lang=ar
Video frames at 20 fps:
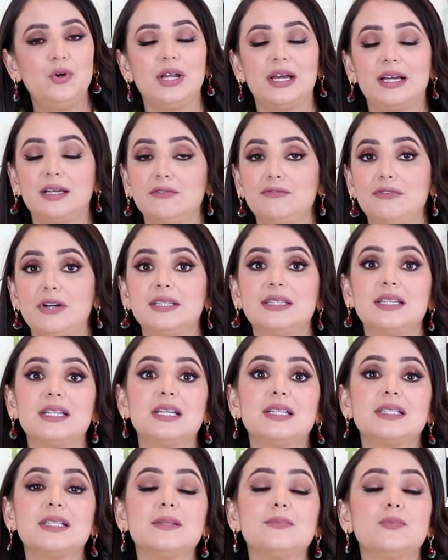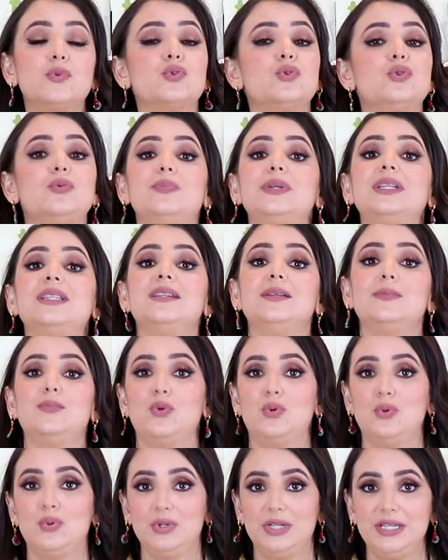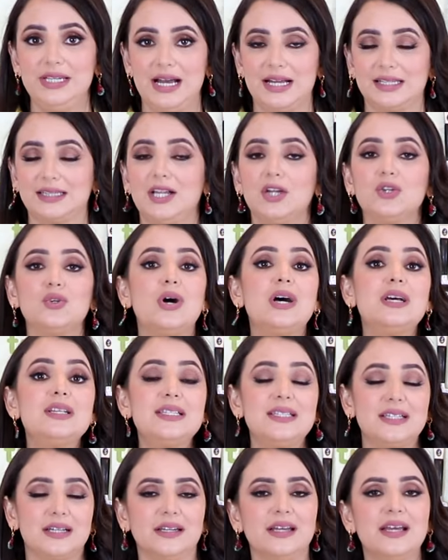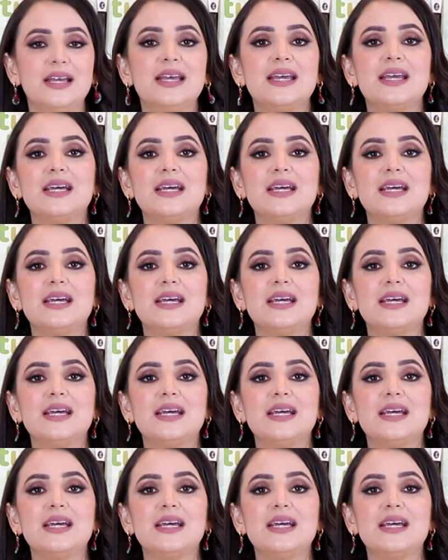ولكن الفايتك أسيد موجود بكتير بقوليات لأنه أصلا